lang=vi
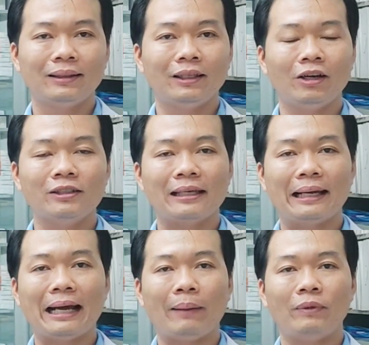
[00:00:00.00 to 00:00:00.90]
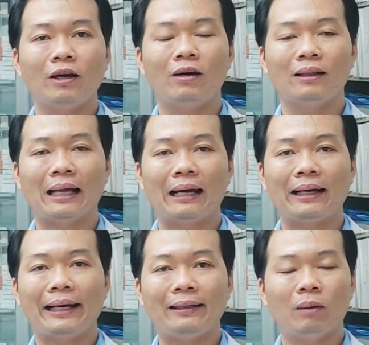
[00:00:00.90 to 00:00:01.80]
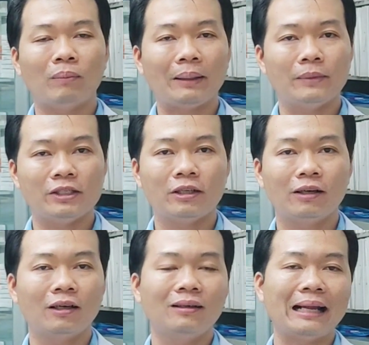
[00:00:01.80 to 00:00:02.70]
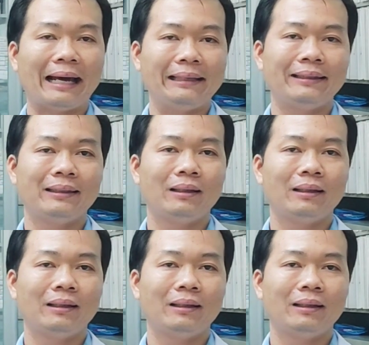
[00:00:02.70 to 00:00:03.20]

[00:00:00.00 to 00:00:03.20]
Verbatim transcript: thì nó sẽ làm cho là cái lòng mạch bị sơ cứng lại